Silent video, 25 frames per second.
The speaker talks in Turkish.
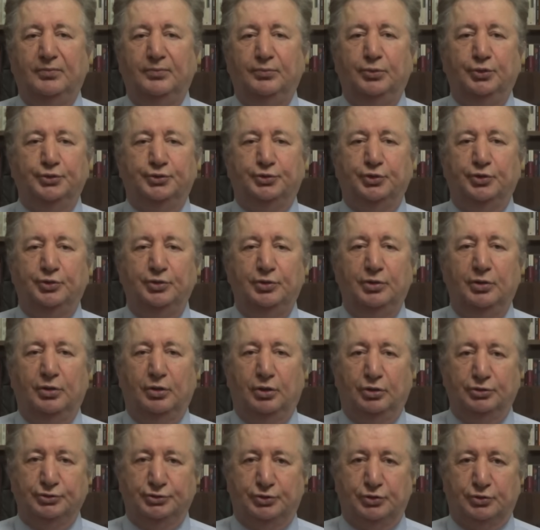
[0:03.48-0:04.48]
Bugün
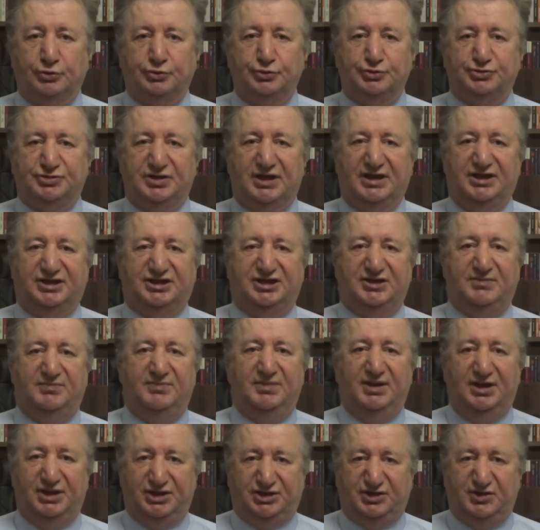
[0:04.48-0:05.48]
19
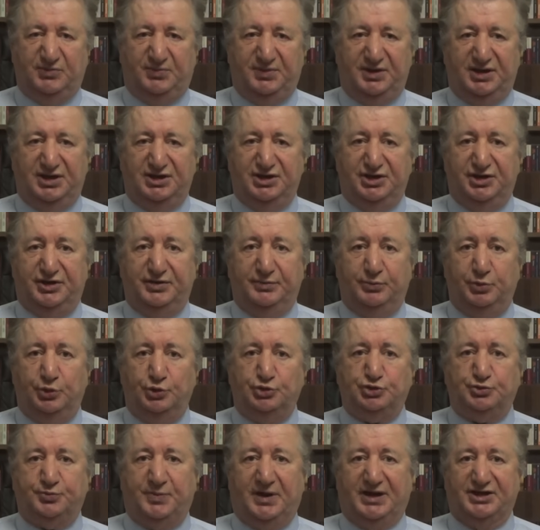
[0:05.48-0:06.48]
Ekim
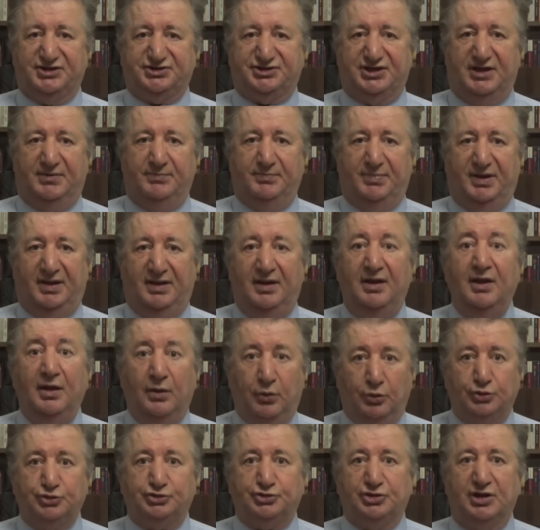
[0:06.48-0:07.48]
2023 Perşembe.
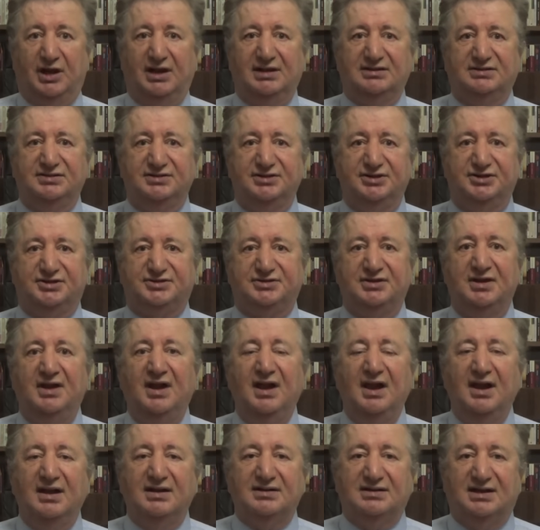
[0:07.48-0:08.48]
Hoş geldiniz.
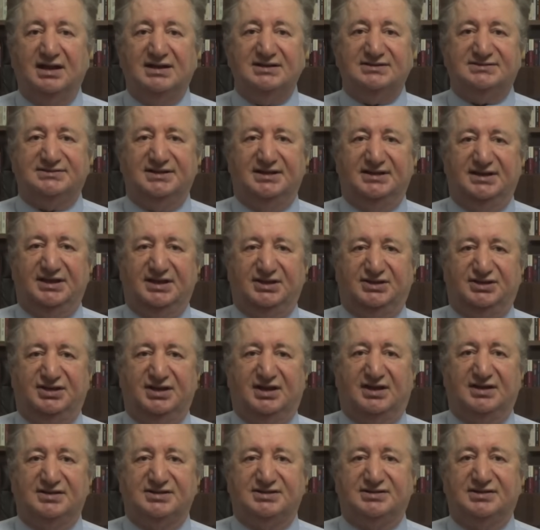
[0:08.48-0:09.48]
Gazze'deki
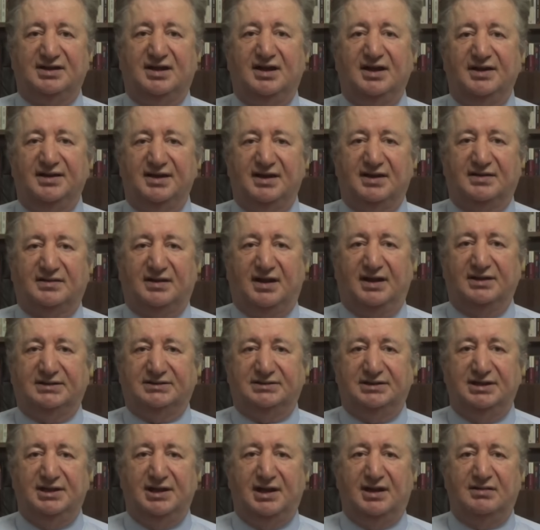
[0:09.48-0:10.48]
hastane
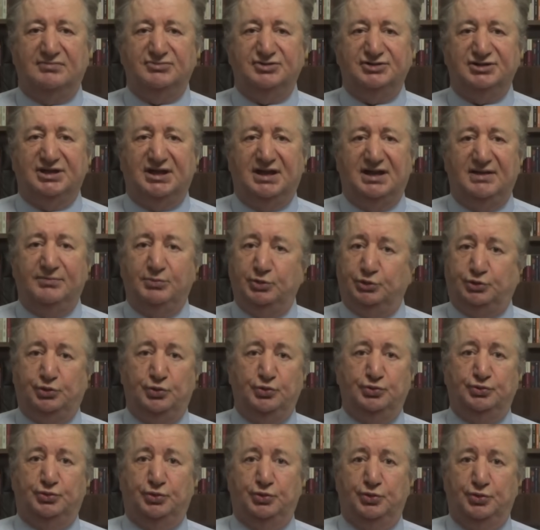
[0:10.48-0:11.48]
katliamına
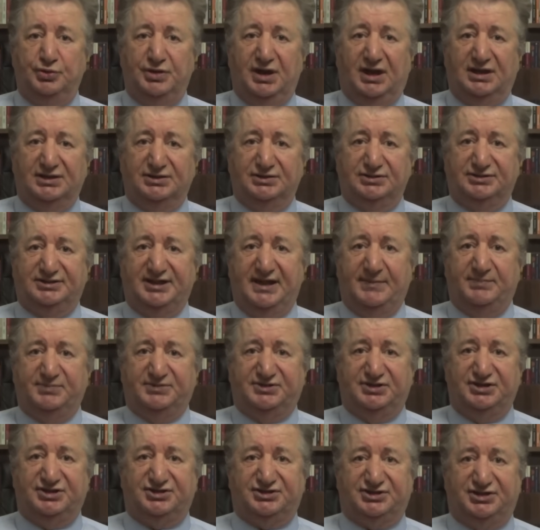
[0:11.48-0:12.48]
bütün dünyanın
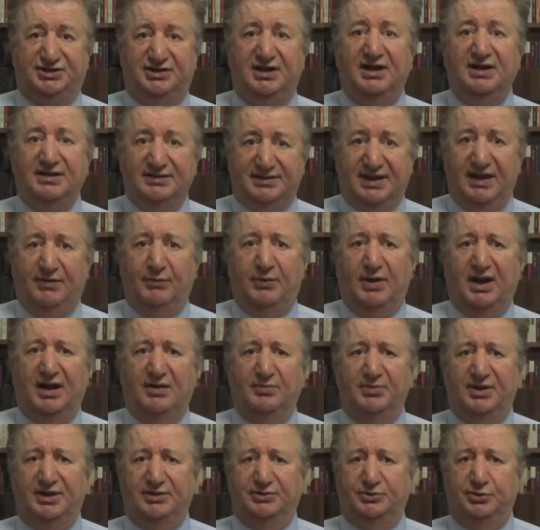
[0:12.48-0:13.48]
tepkisi
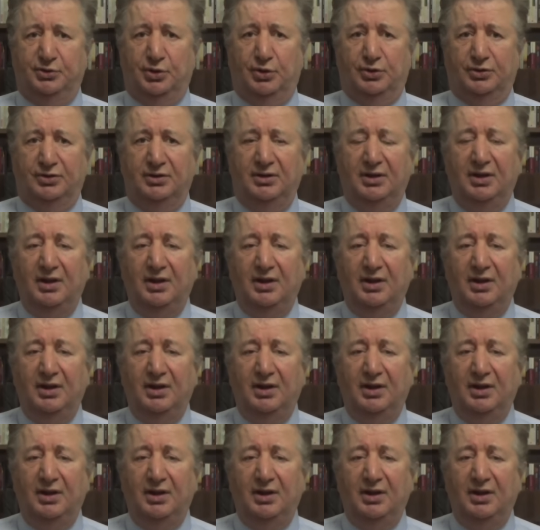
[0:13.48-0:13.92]
devam ediyor.